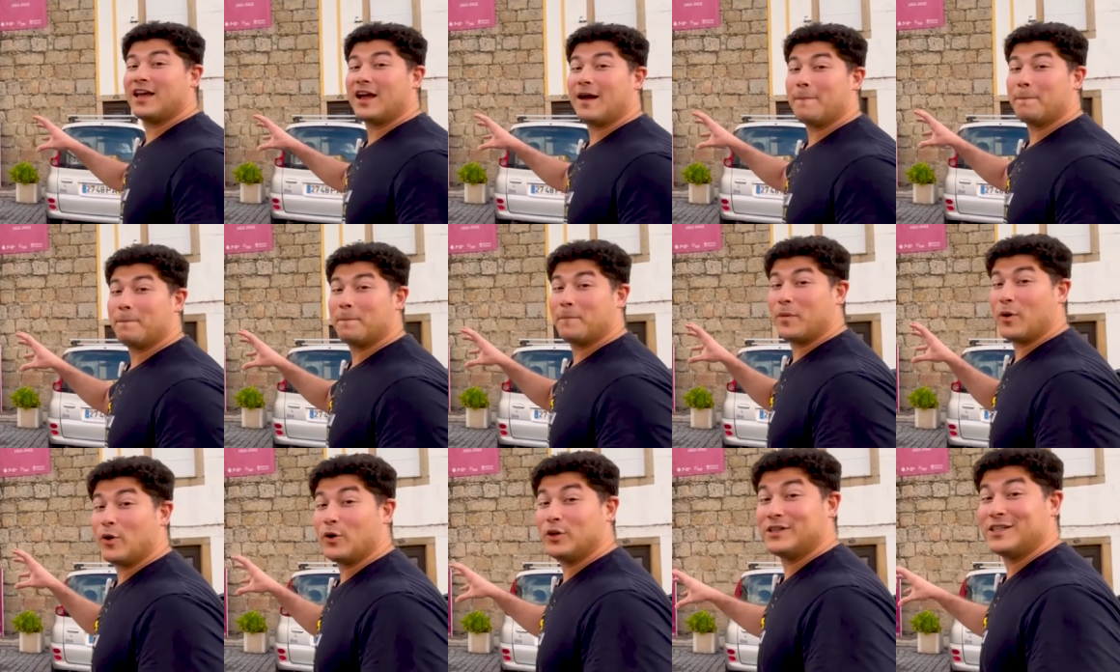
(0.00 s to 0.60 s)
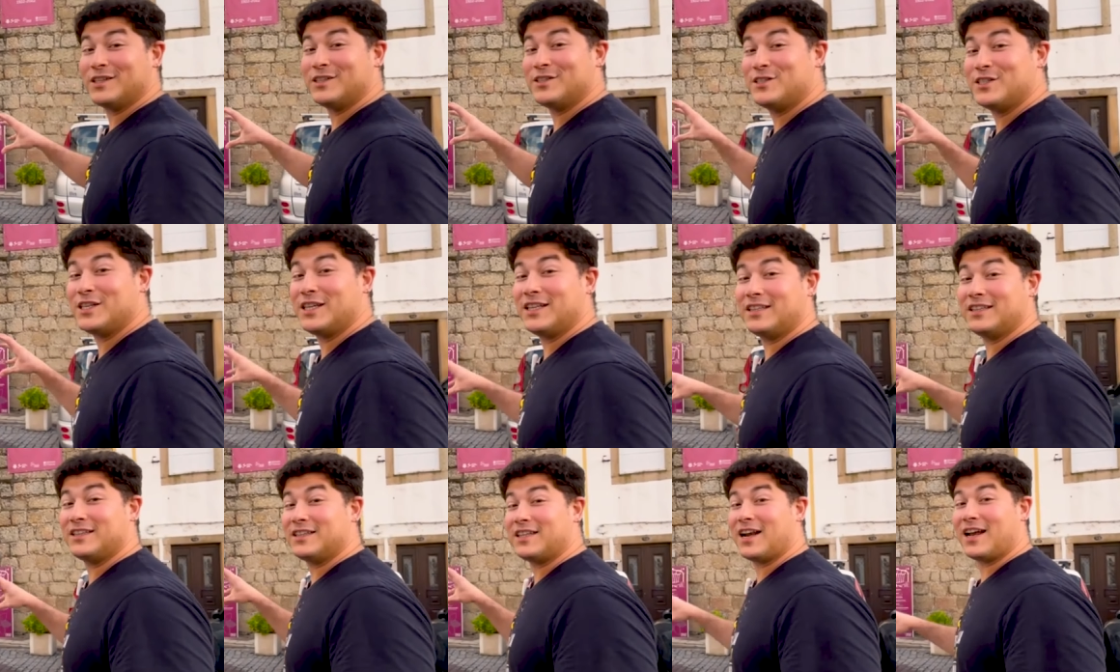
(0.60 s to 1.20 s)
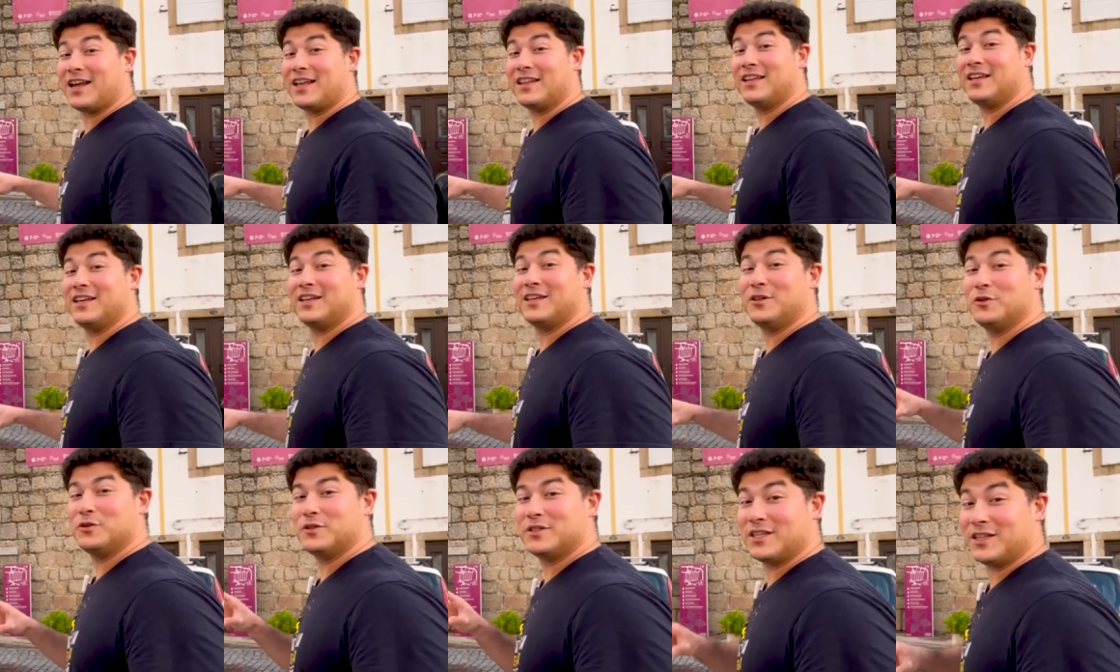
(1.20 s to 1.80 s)
é a porta de entrada
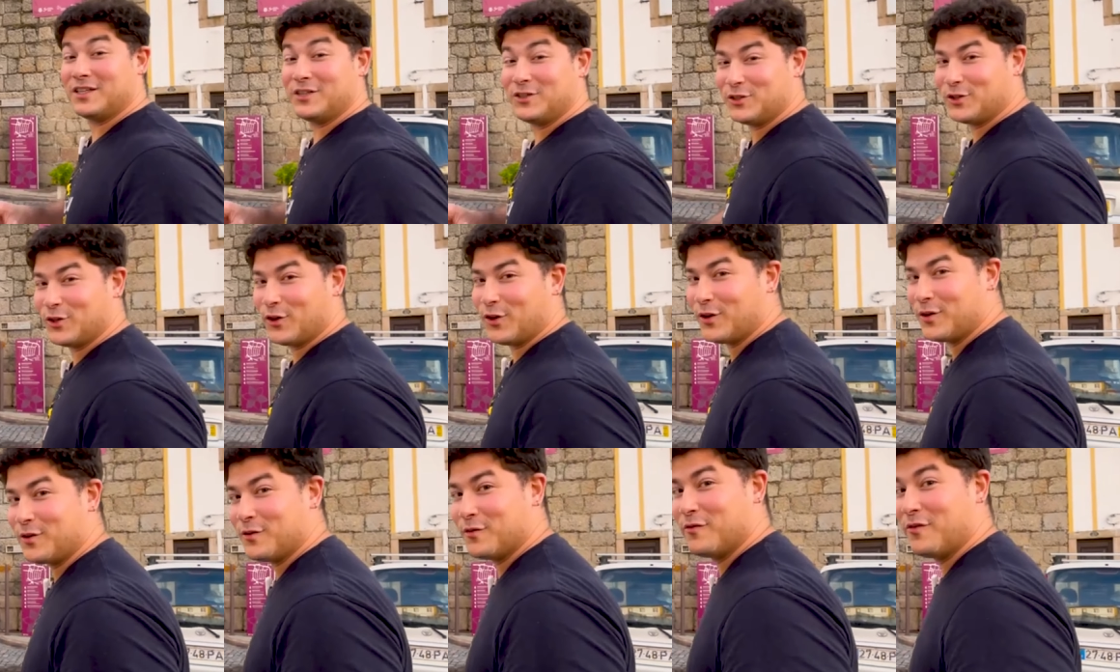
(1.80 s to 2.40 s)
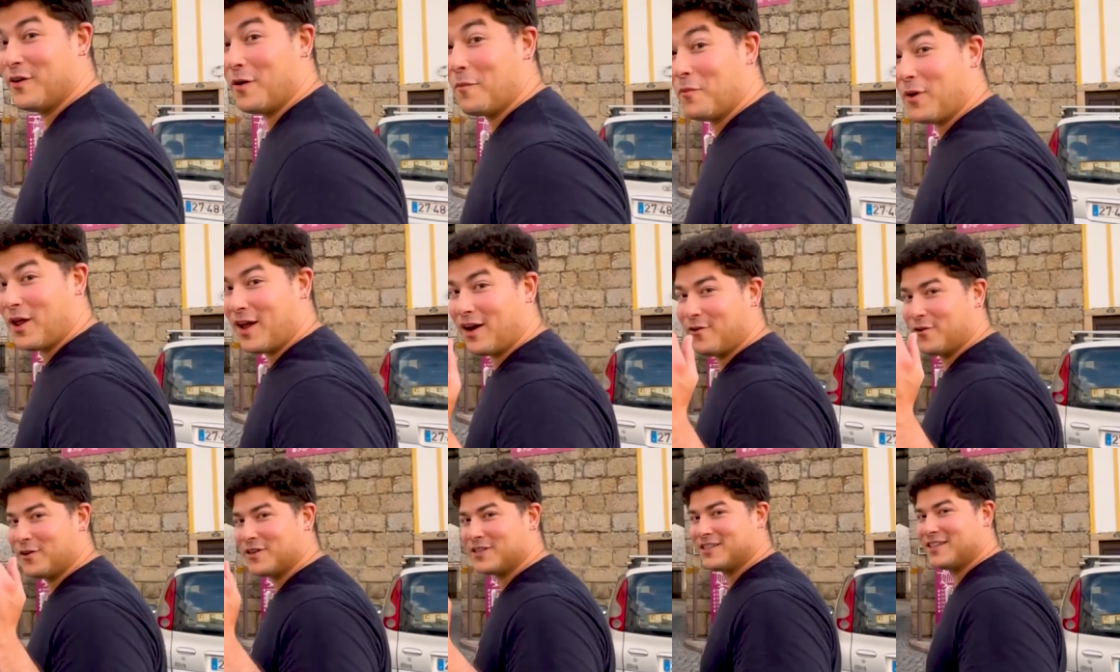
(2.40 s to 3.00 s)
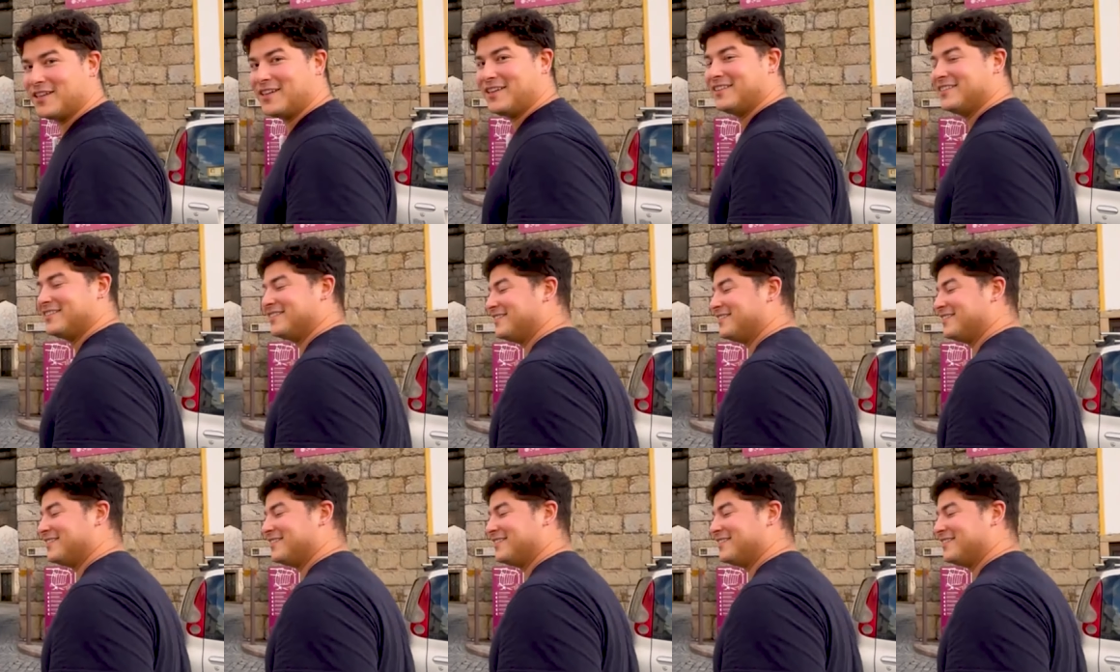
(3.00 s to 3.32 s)
aí do centro histórico. Vamos lá conhecer?